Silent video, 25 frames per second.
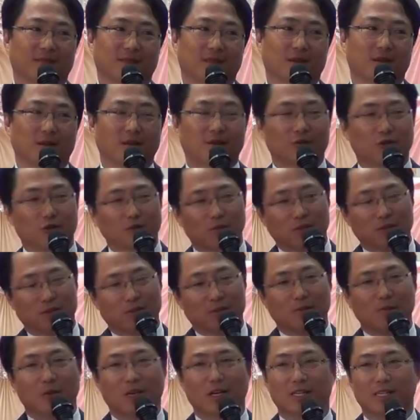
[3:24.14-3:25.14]
그리고 두
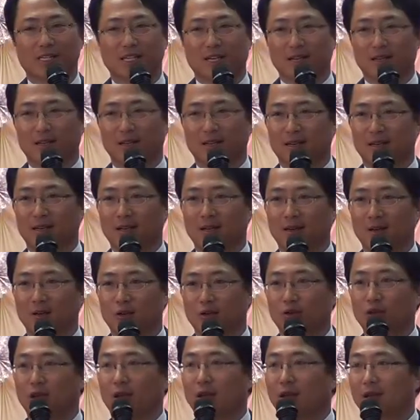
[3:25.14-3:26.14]
번째 뭐 하죠?
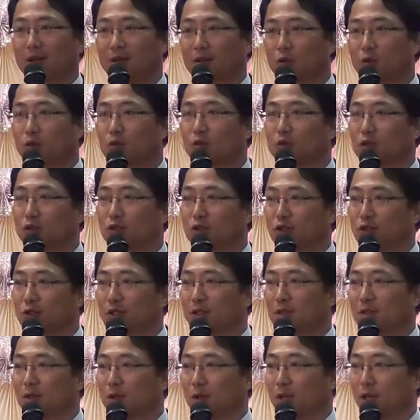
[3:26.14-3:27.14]
우리에게 도움을
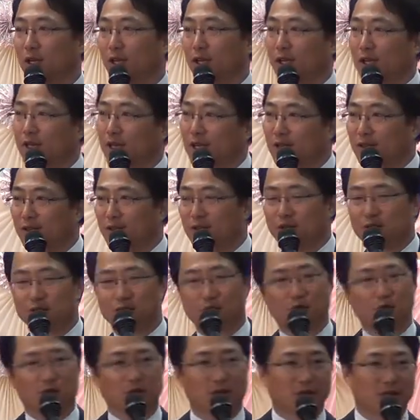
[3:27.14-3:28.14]
준 인디안들을
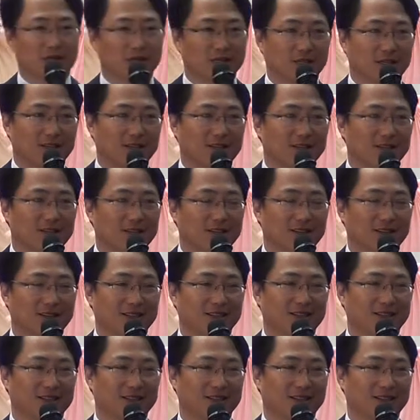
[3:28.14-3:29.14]
초청하자.
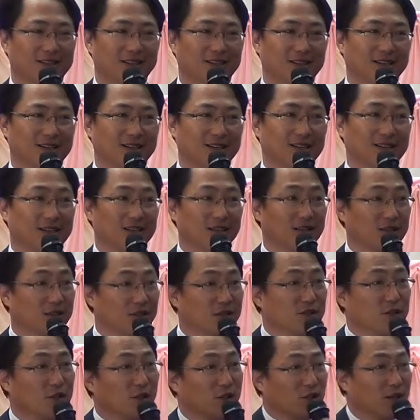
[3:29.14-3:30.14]

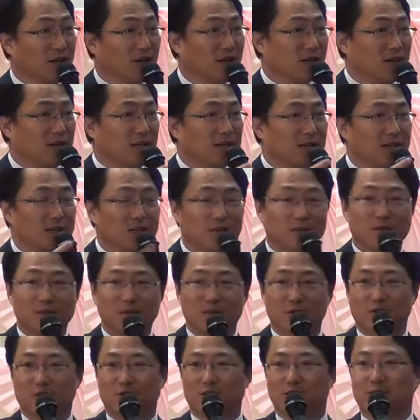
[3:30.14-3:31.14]
그래서
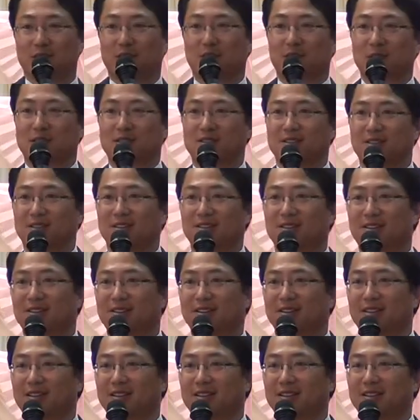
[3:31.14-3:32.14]
칠면조를 잡았어요.
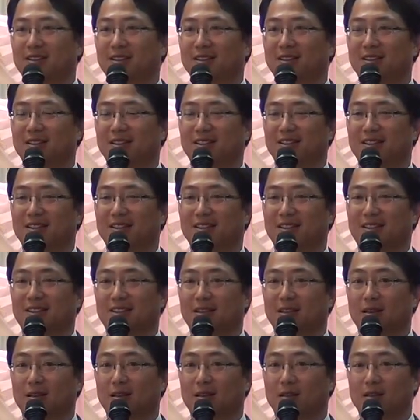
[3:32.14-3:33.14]

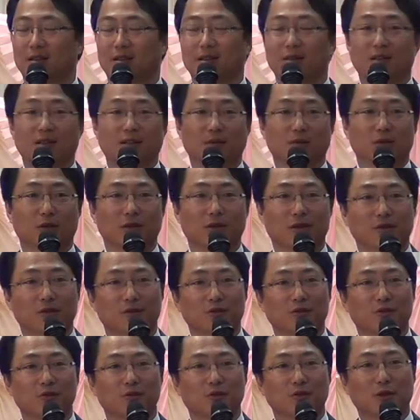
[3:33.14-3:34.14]
그때부터
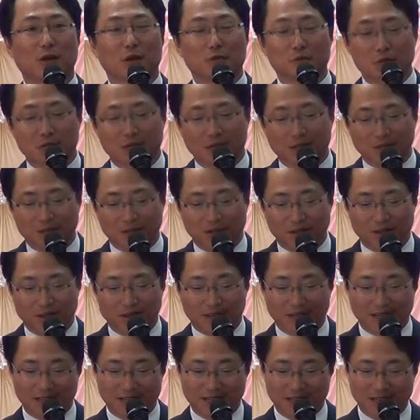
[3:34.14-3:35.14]
추수 감사절이
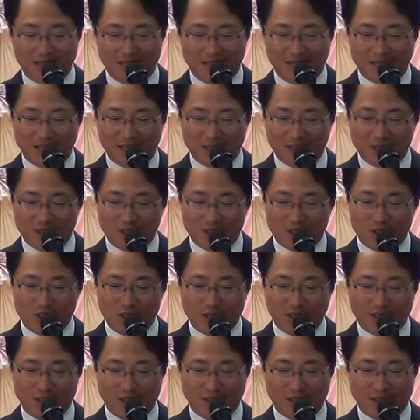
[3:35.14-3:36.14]

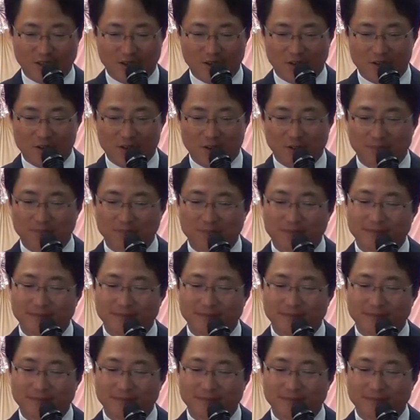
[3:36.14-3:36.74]
시작이 된 거죠.